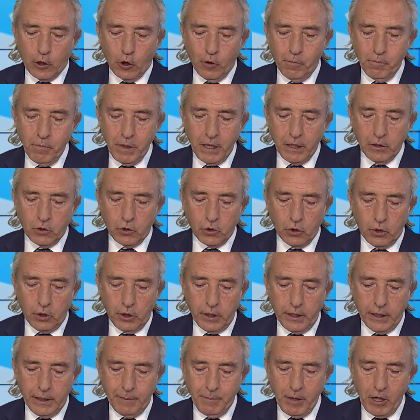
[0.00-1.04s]
commento,
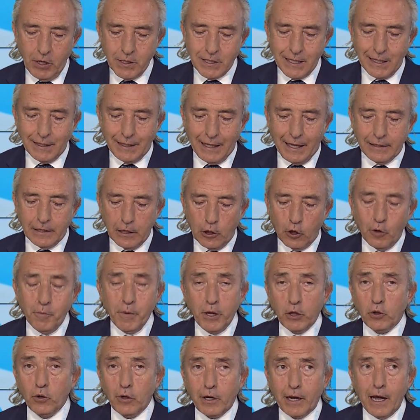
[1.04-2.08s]
eh, meno esaltante il
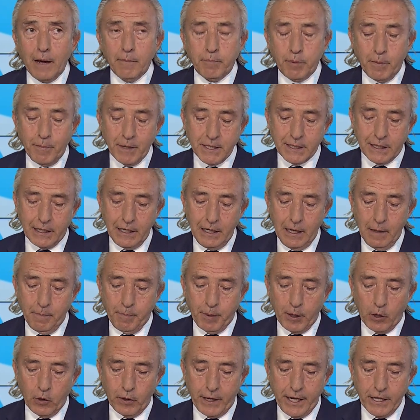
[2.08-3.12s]
commento in campo maschile
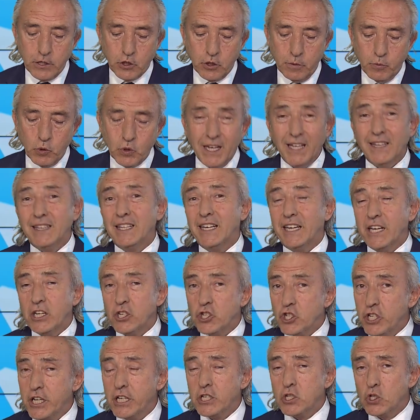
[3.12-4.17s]
per Lorenzo Musetti che è
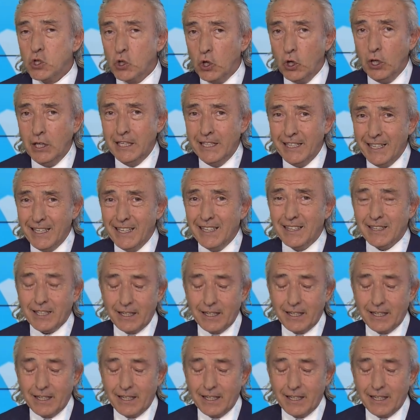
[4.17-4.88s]
sceso in